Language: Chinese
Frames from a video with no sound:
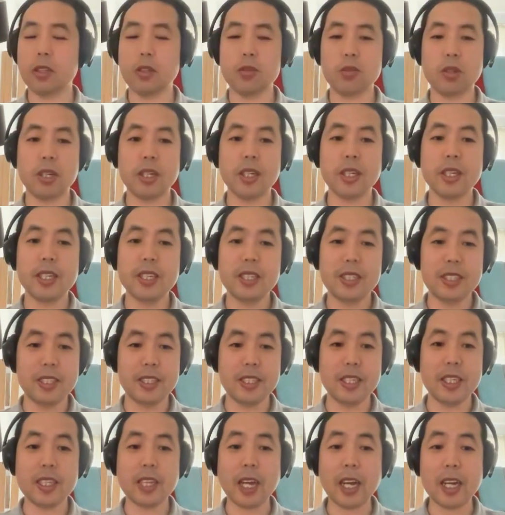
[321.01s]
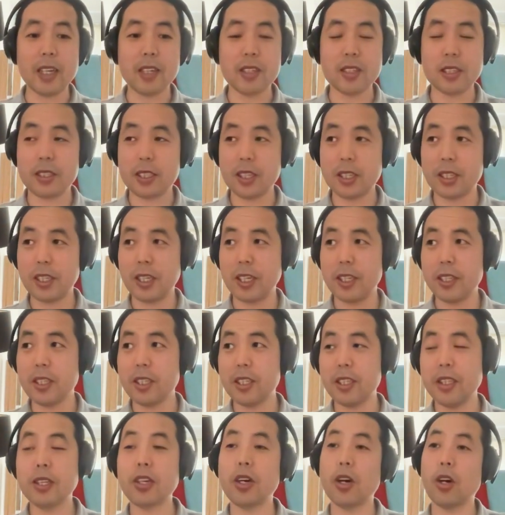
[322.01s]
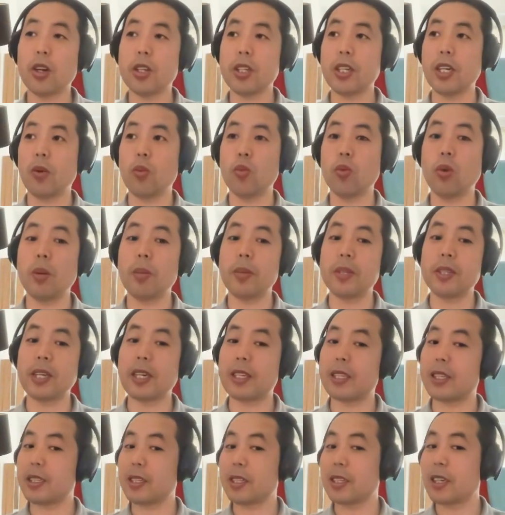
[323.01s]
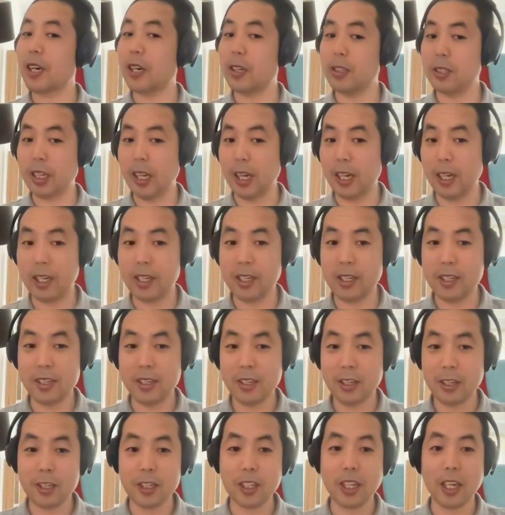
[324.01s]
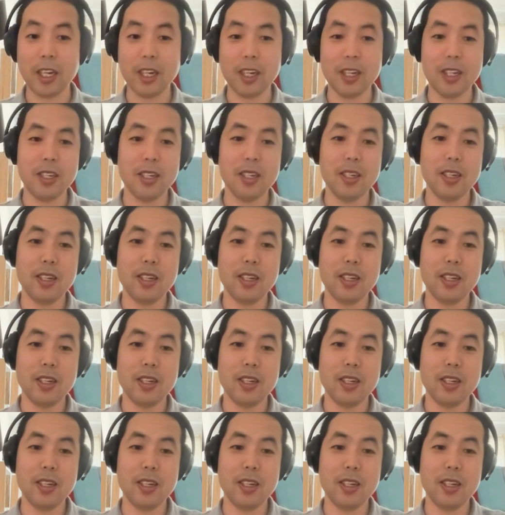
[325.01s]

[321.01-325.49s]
他说你先答应这些前提条件，我们再开始谈和谈。